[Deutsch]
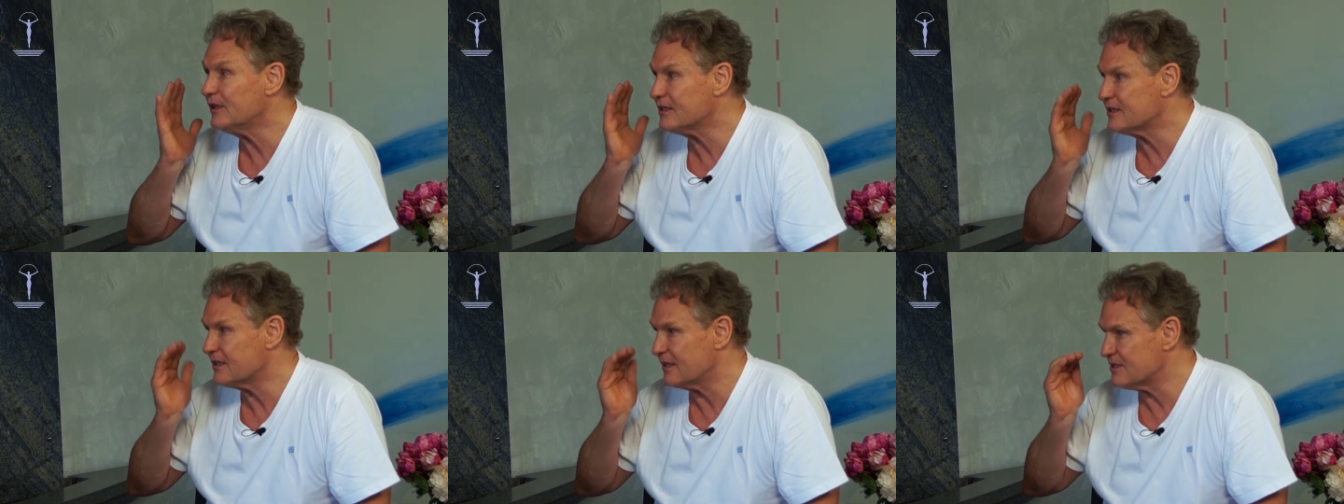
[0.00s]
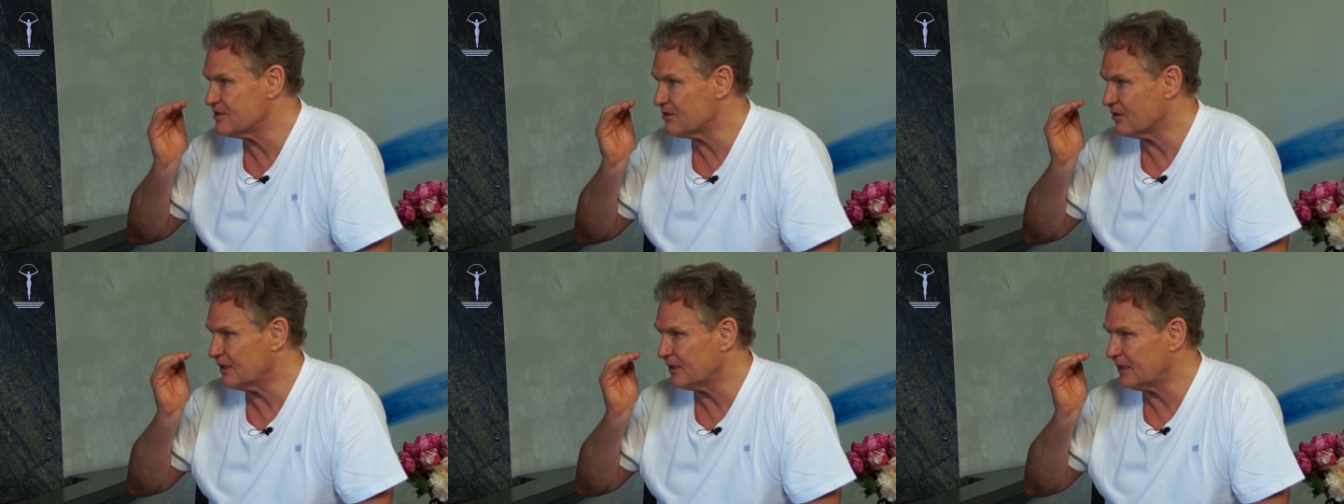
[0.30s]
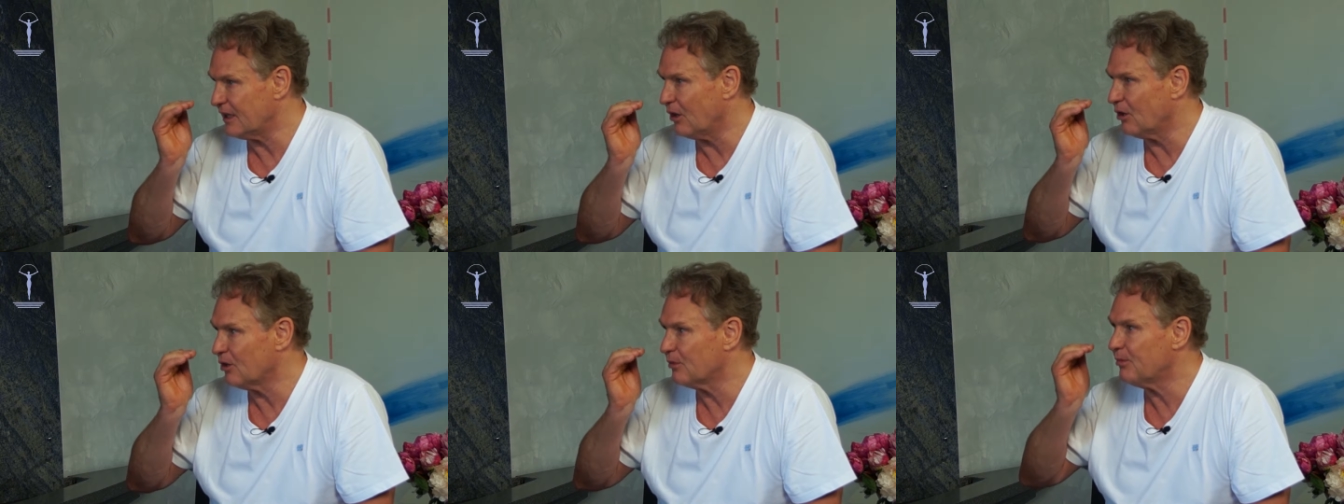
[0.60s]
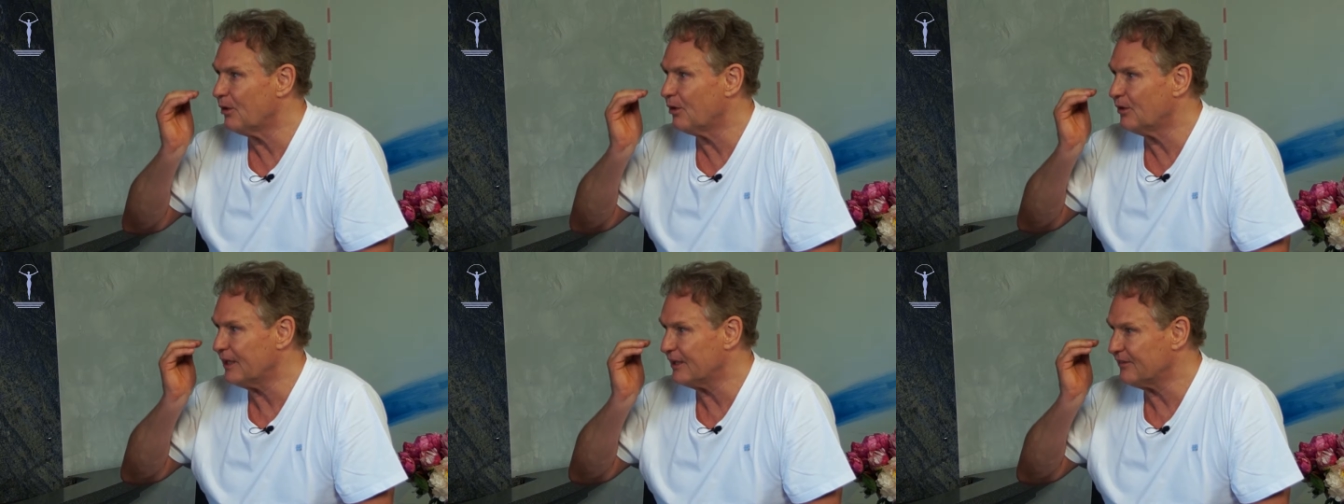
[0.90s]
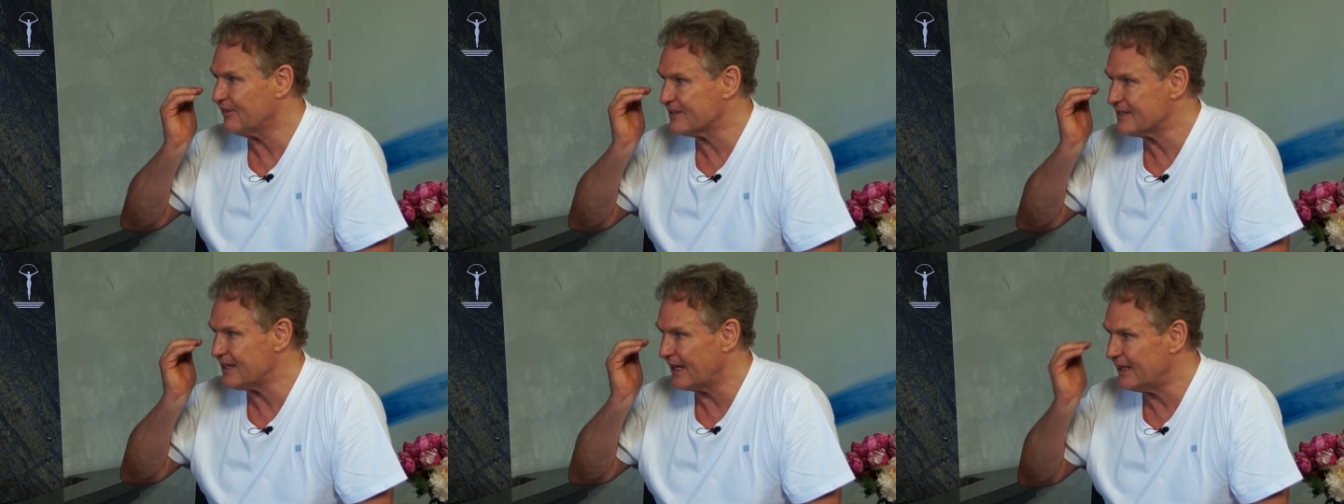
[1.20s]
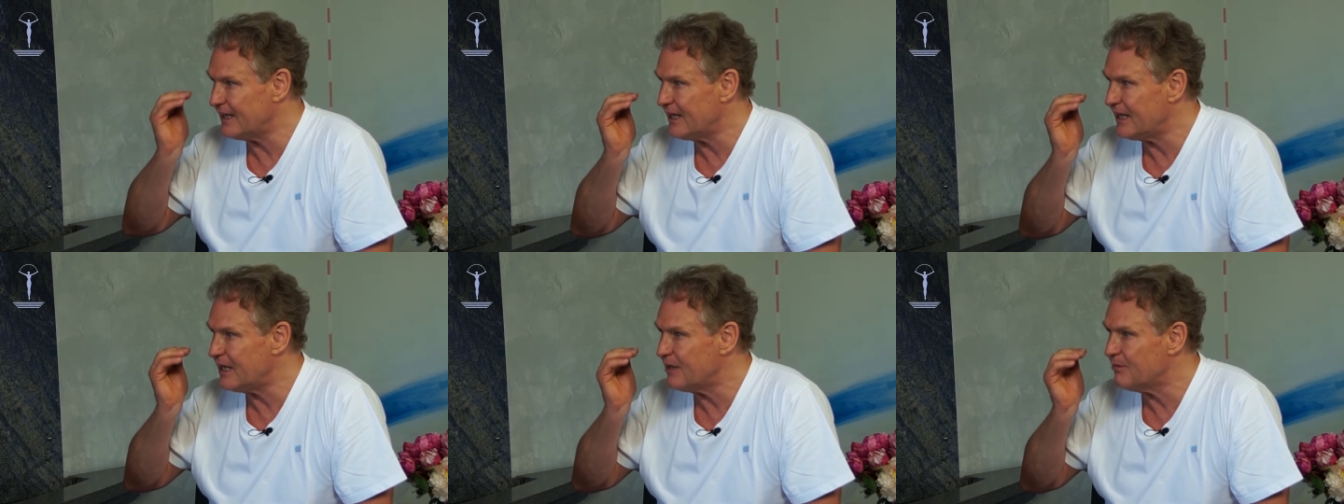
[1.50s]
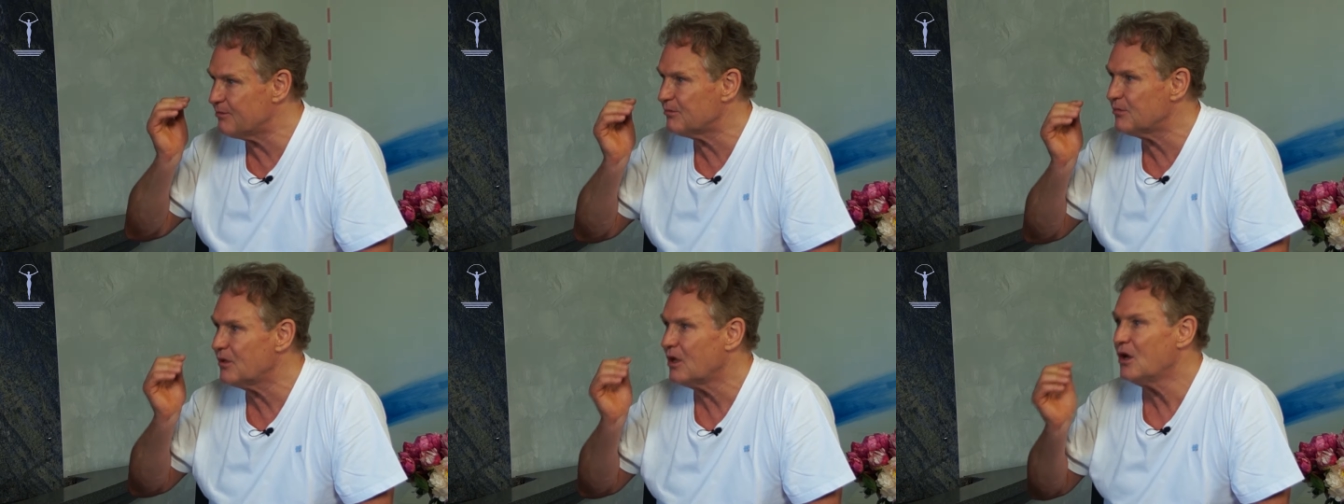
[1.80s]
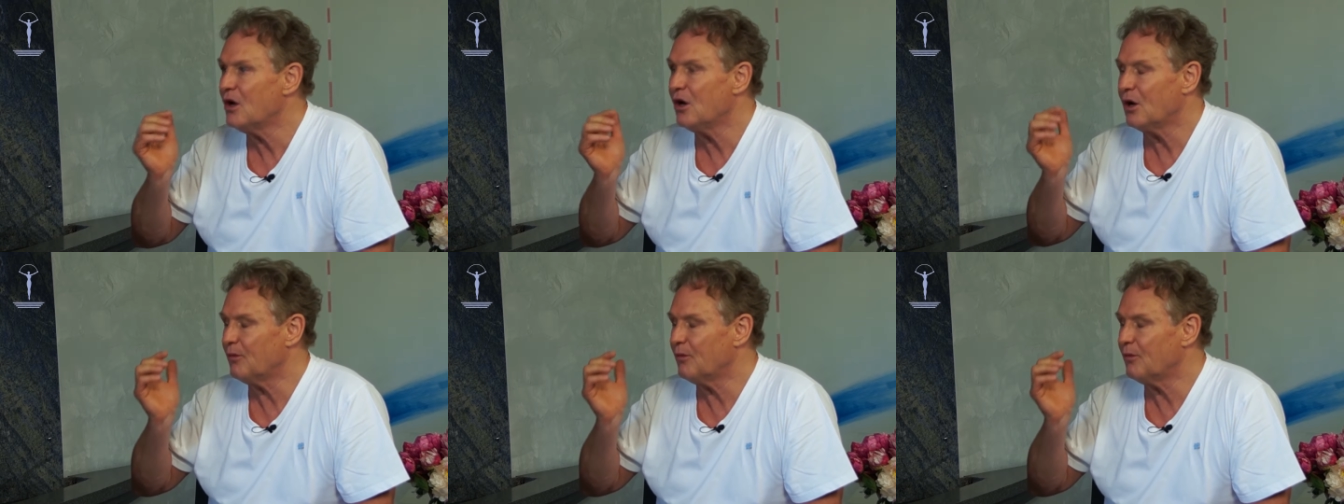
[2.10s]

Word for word: Ich kann sogar die Augenbrauen etwas anheben,